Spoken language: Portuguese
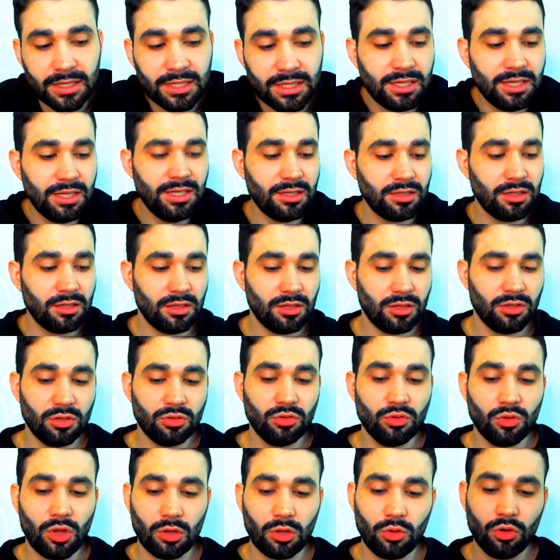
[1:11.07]
Que
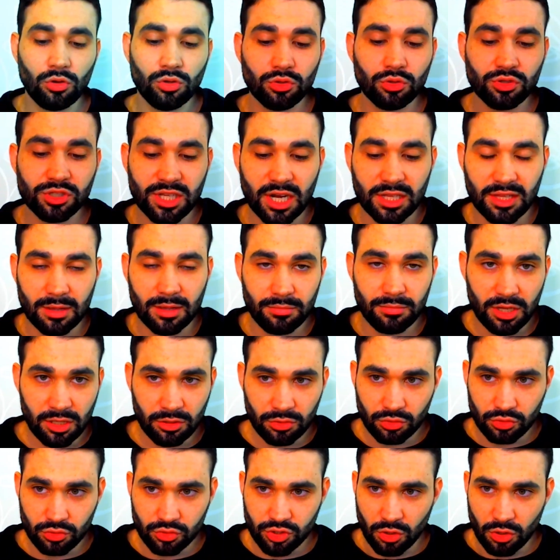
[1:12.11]
ao longo dos
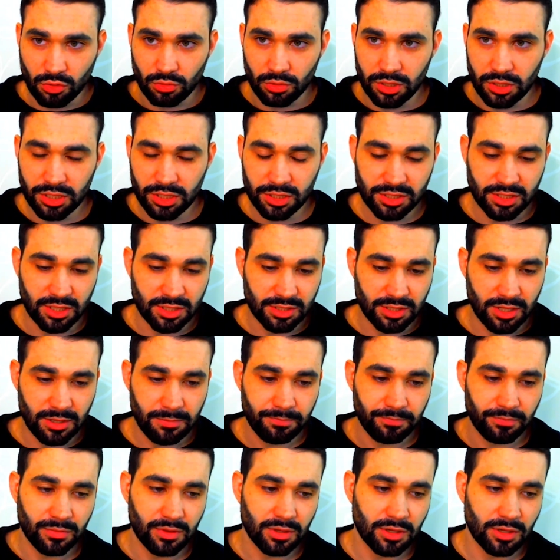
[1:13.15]
tratamentos de alcoolistas, né,